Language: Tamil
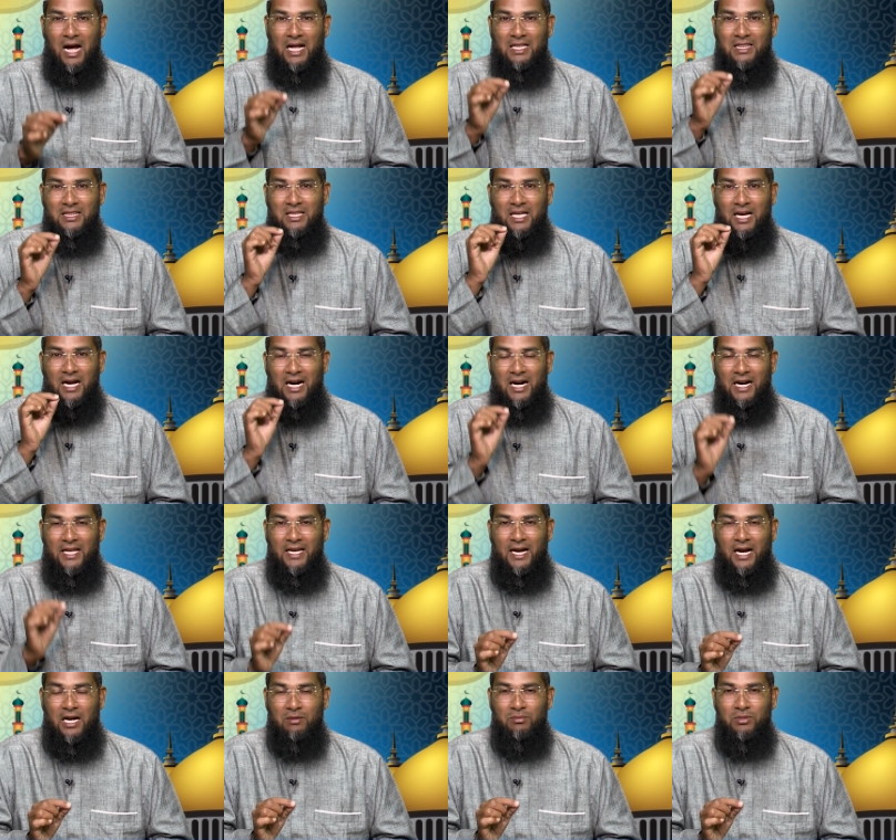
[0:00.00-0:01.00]
அந்த
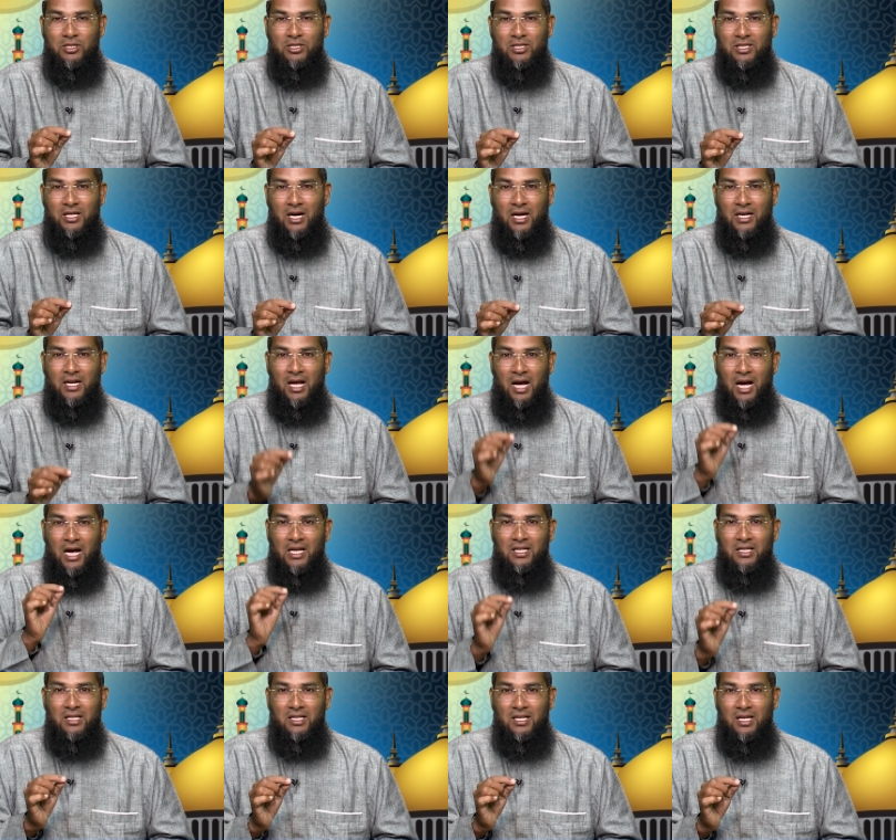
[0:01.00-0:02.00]
அடியான் மீதுதான்
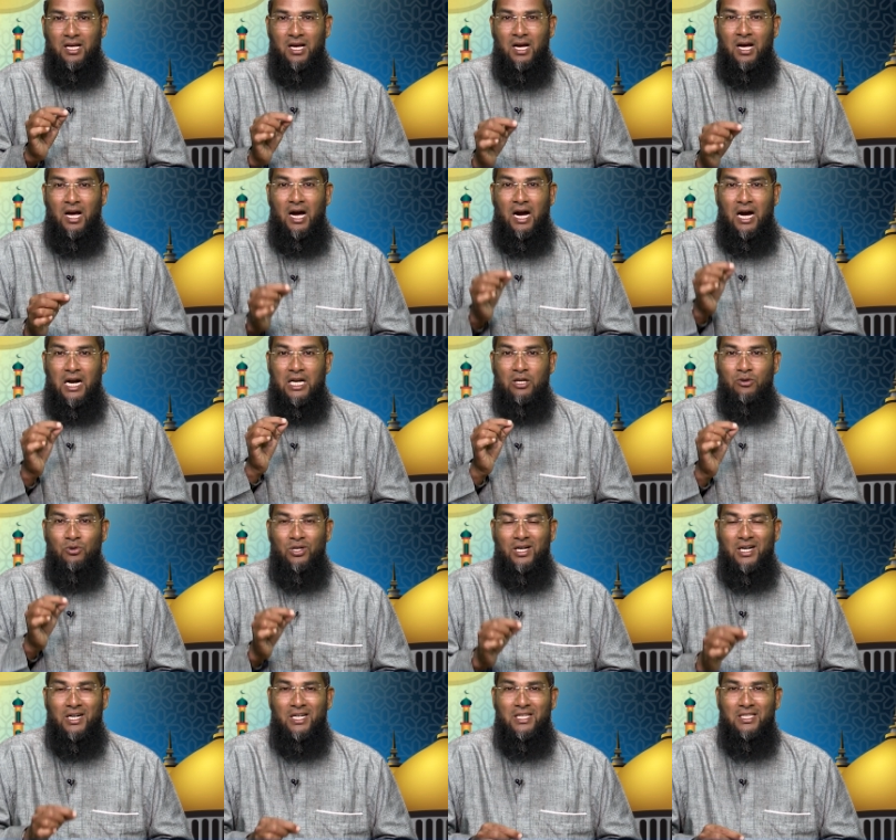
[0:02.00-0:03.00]
அல்லாஹ்
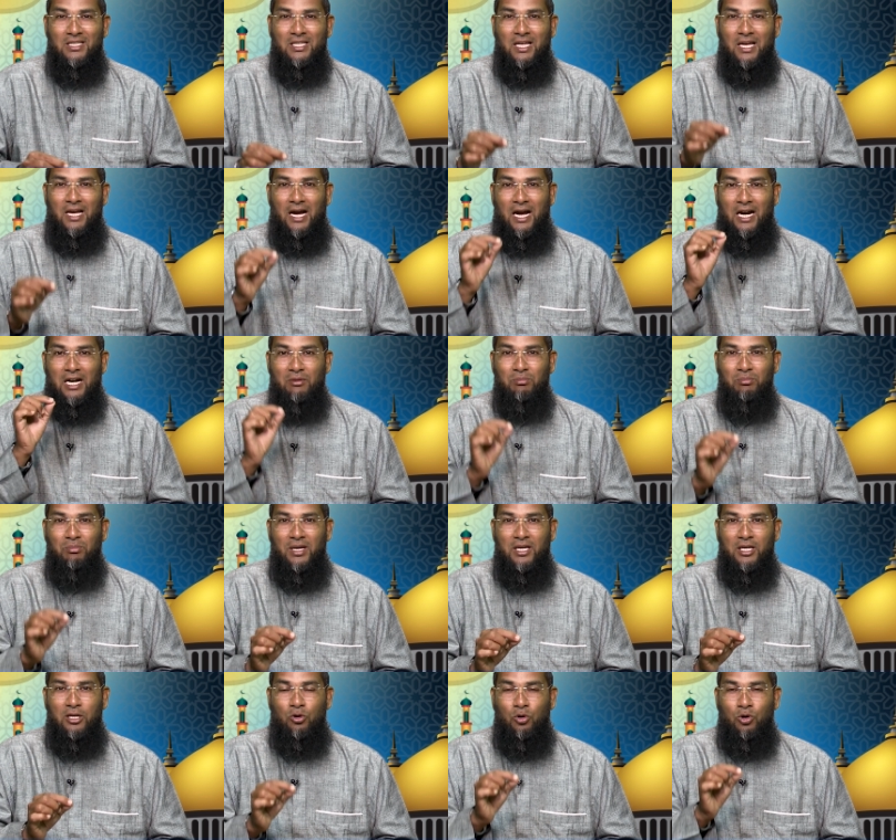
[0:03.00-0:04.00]
அளவு கடந்த
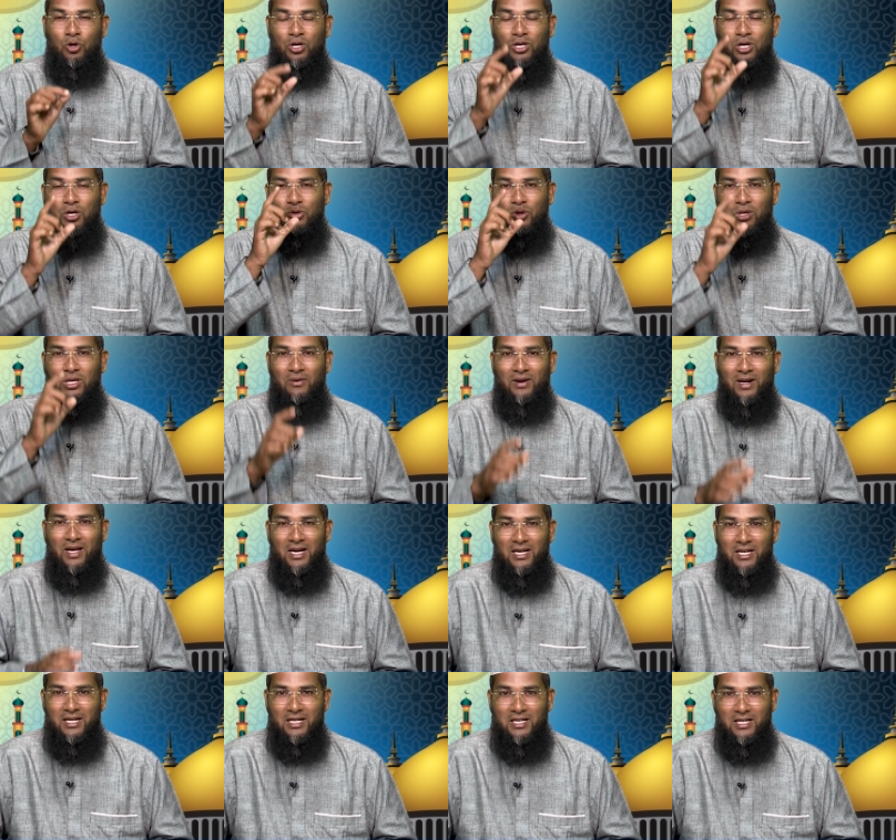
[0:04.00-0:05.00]
அன்பை
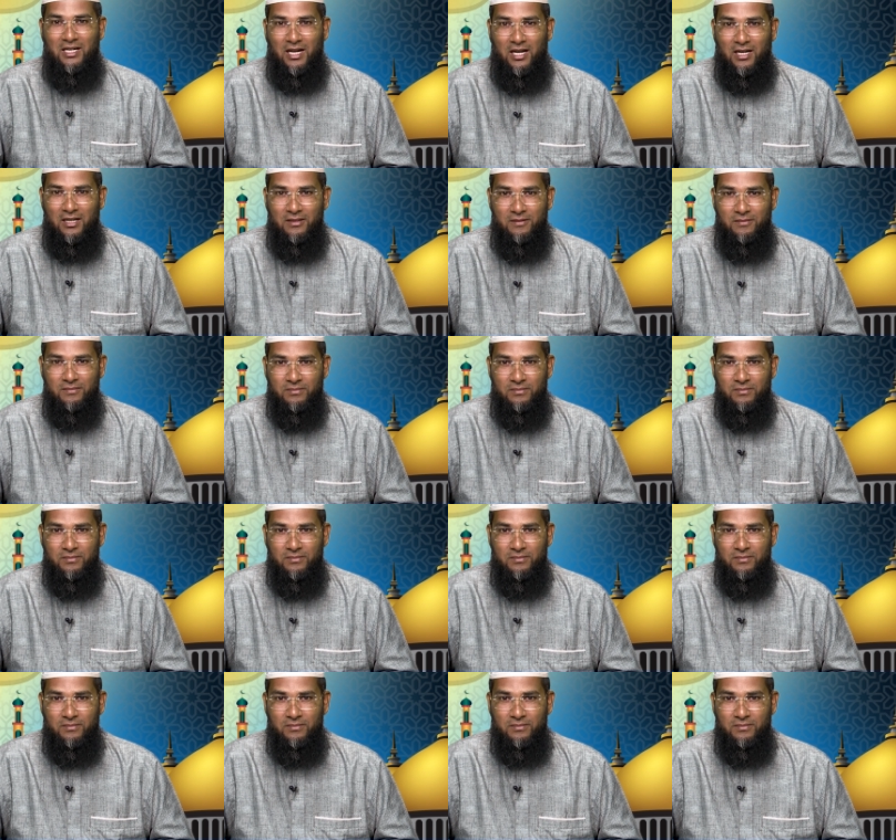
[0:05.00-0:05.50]
கொடுக்கக்கூடியவனாக இருக்கிறான்